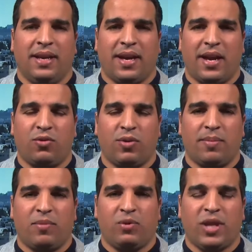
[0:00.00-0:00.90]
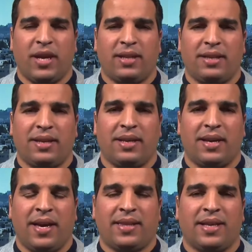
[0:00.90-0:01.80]
النواب نشاهد
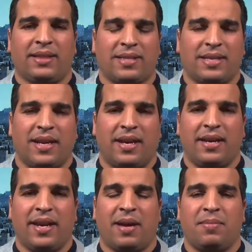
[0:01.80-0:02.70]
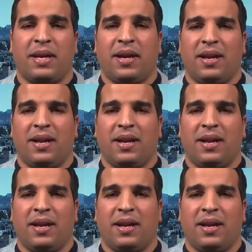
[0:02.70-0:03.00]
هذا التصريح للنهب